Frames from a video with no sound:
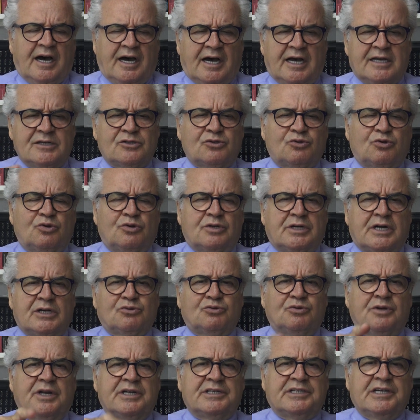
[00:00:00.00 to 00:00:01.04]
az sonra
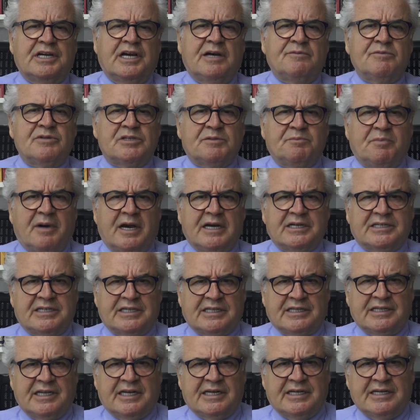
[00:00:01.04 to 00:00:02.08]
sunacağımız
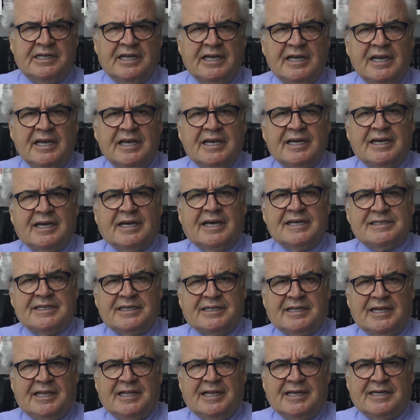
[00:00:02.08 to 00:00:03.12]
başlıkları
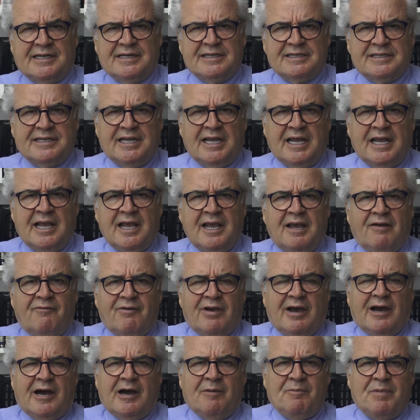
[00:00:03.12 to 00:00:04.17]
gazetelerinizde
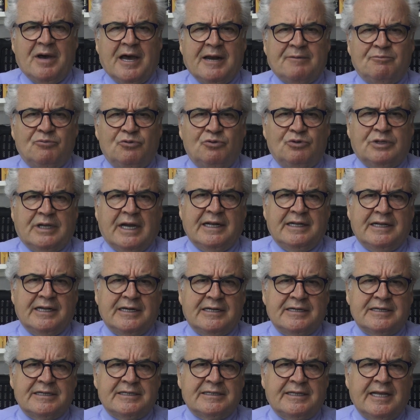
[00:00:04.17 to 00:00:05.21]
ve haber
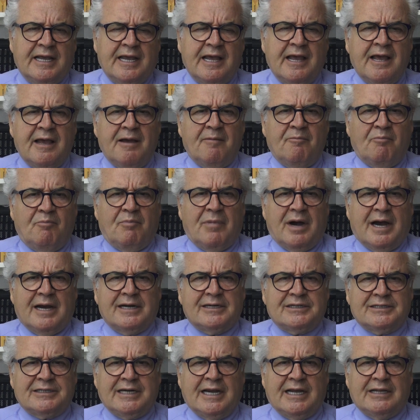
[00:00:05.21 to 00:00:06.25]
bültenlerinizde
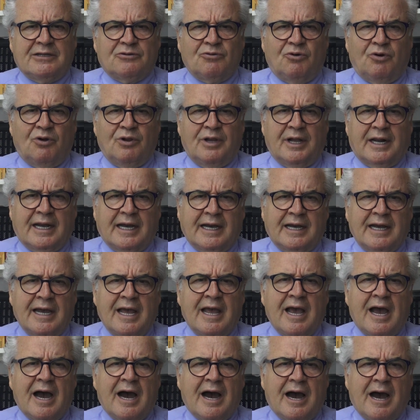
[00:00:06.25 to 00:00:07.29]
manşet olarak,
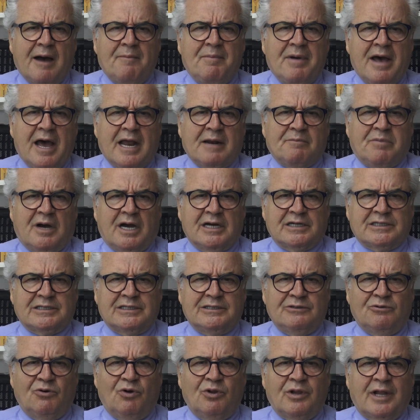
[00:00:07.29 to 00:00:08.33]
haber
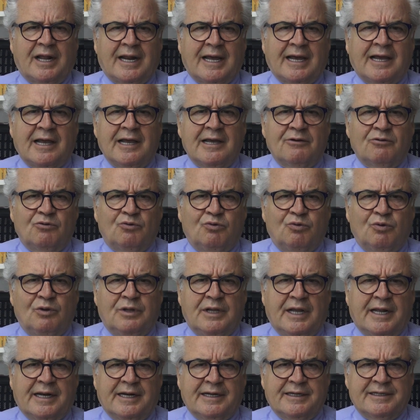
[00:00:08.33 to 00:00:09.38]
başlığı olarak
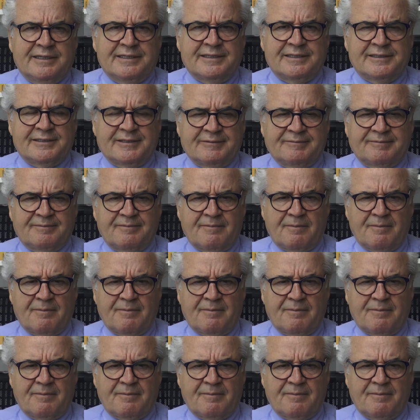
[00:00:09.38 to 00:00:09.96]
kullanınız.